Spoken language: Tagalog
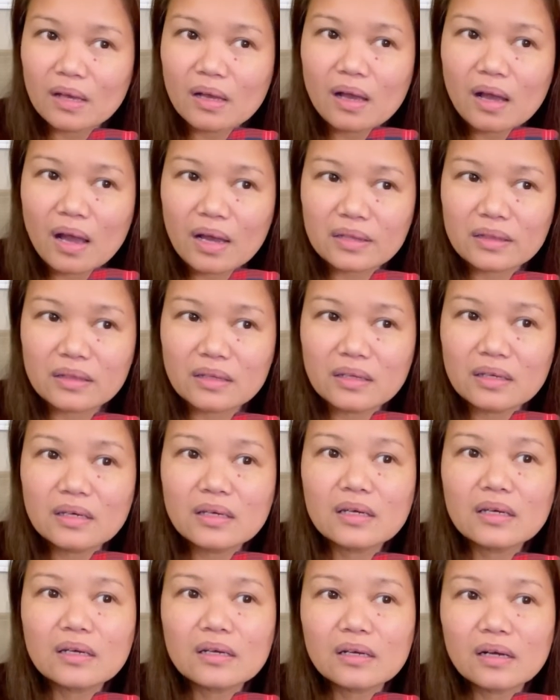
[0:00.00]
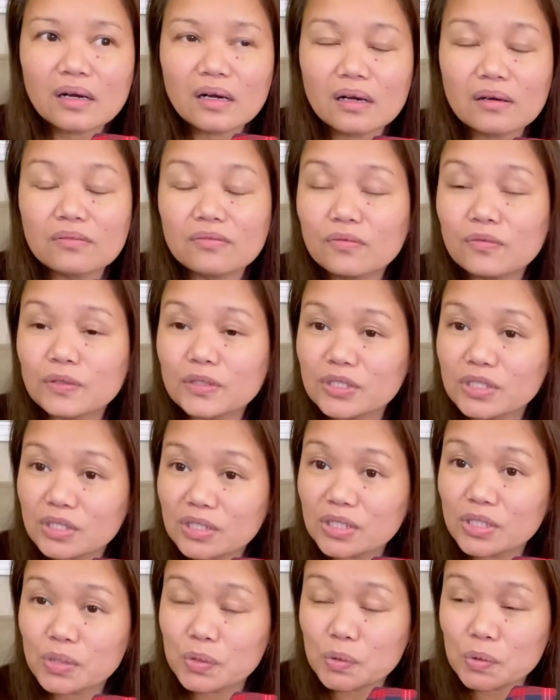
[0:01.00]
I think uh, for
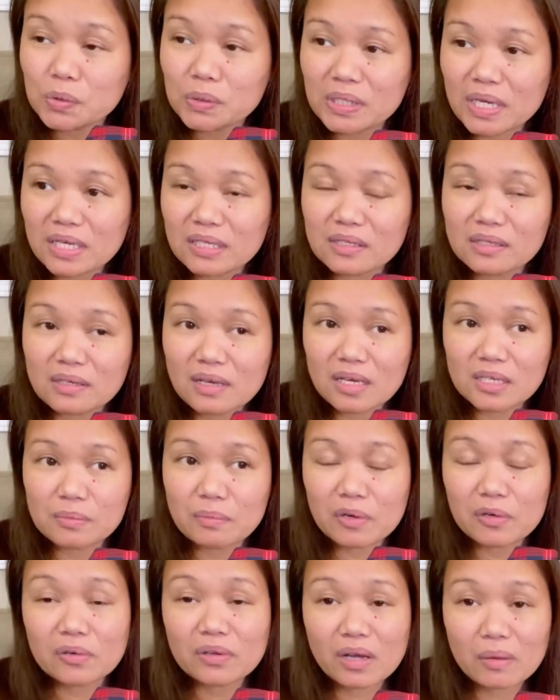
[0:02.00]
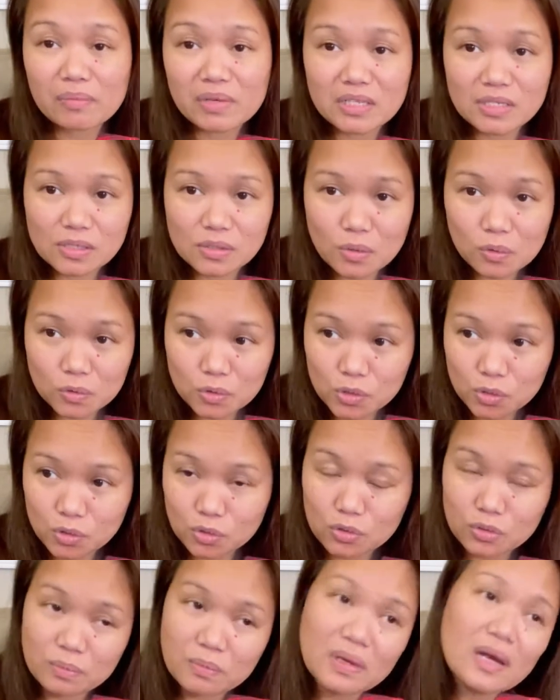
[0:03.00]
just two days guys, meron kaming
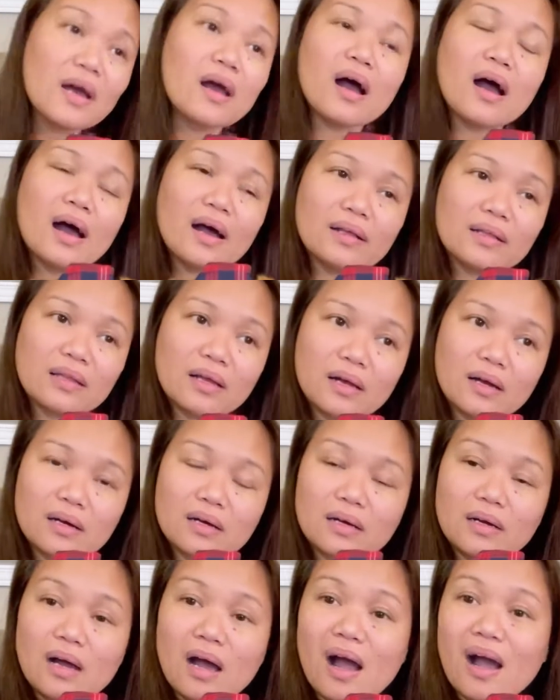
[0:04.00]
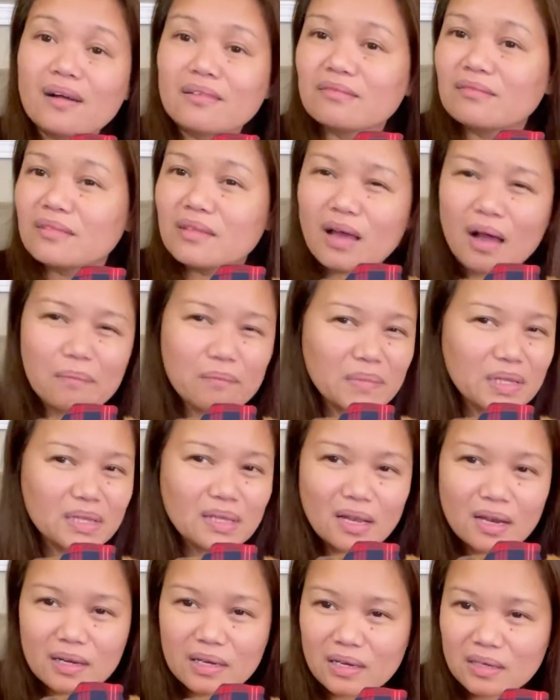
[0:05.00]
snowstorm at uh, ang dami
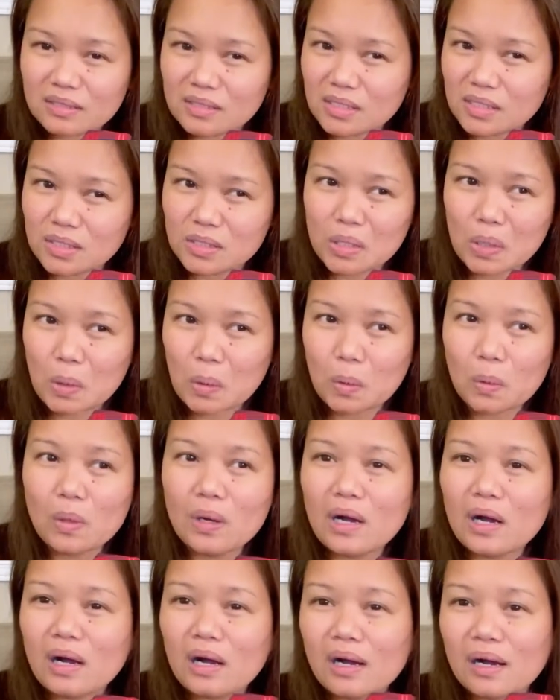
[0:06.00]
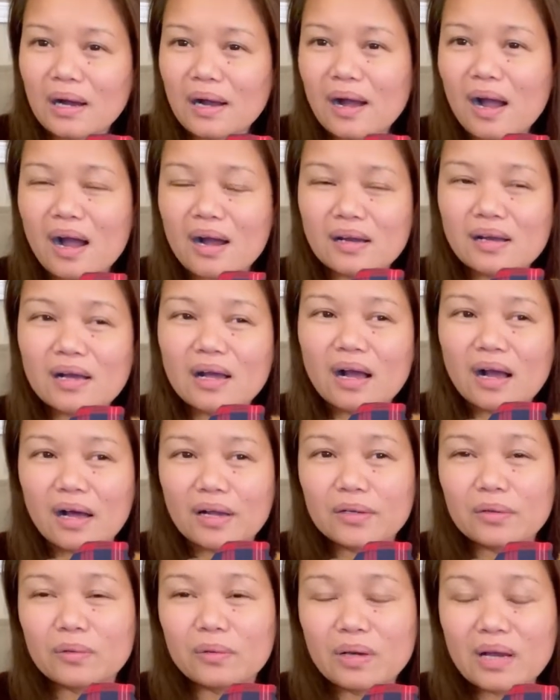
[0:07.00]
talagang snow. Uh, hanggang
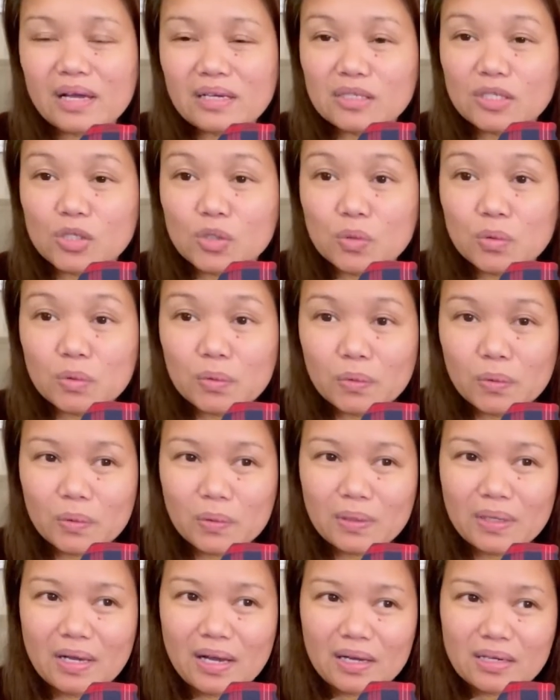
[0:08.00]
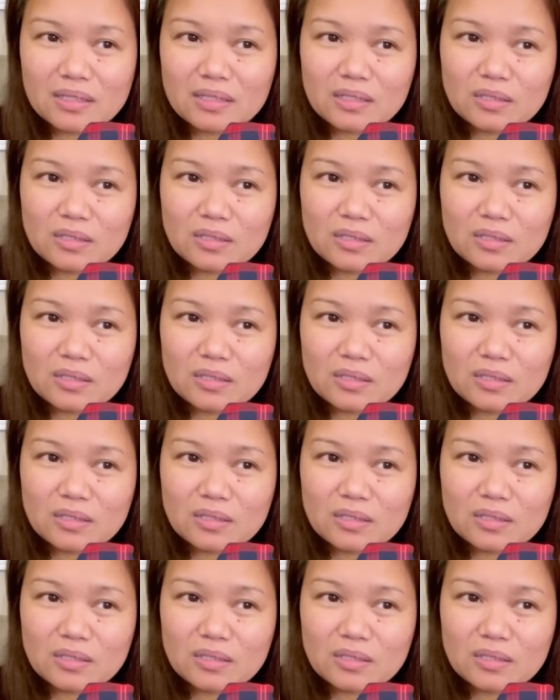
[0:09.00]
ano guys, two tuhod guys.